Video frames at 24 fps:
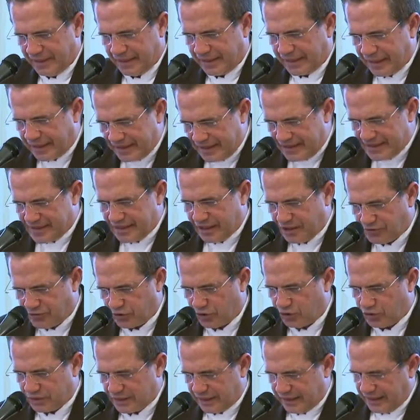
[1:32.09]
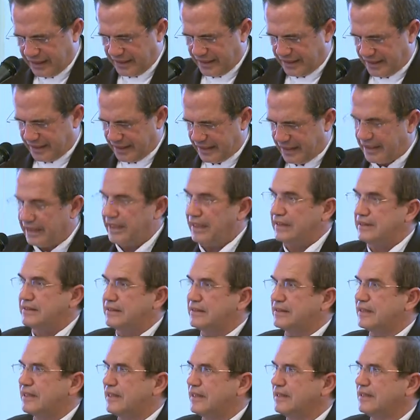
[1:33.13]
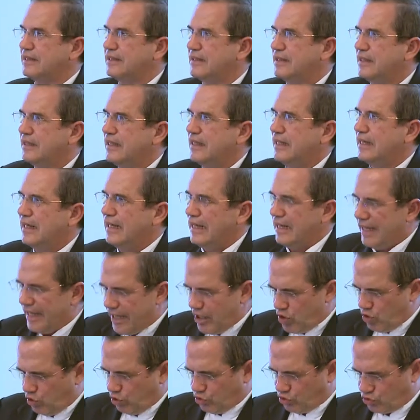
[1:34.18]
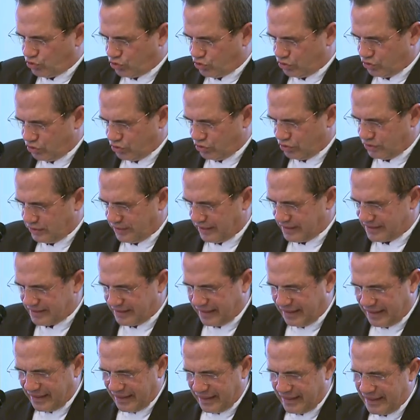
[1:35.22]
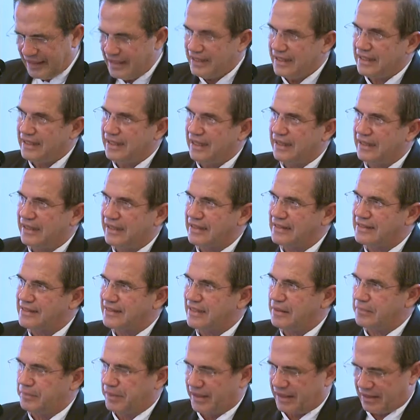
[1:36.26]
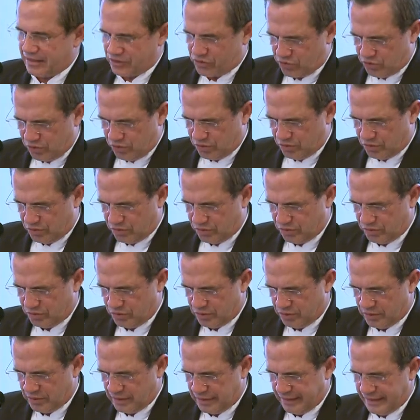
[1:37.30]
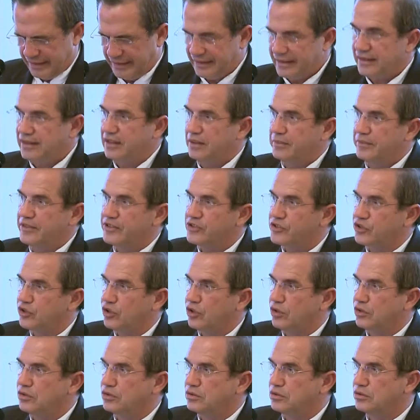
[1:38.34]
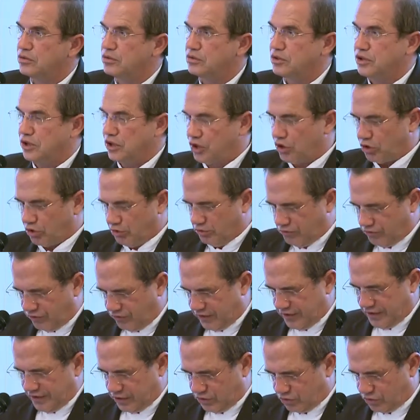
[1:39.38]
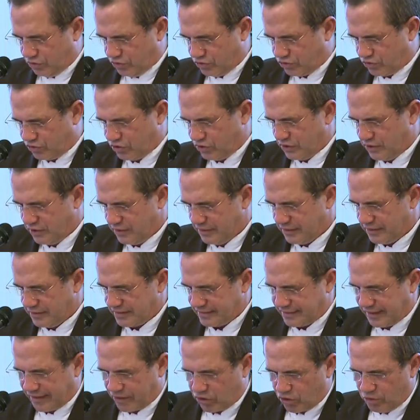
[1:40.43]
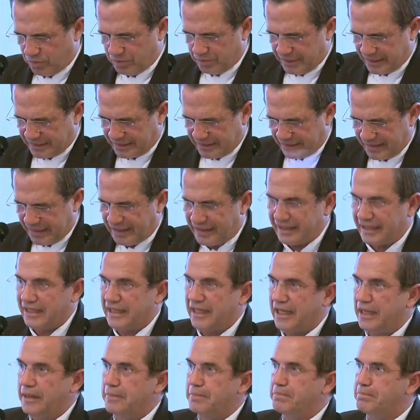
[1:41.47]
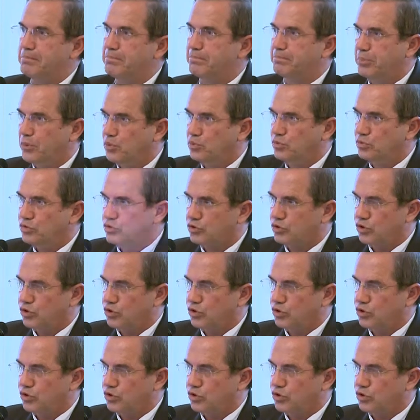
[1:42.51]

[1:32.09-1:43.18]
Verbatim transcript: que dichas fronteras en adelante, lejos de ser líneas de separación, división y conflictos, se convertirán en puntos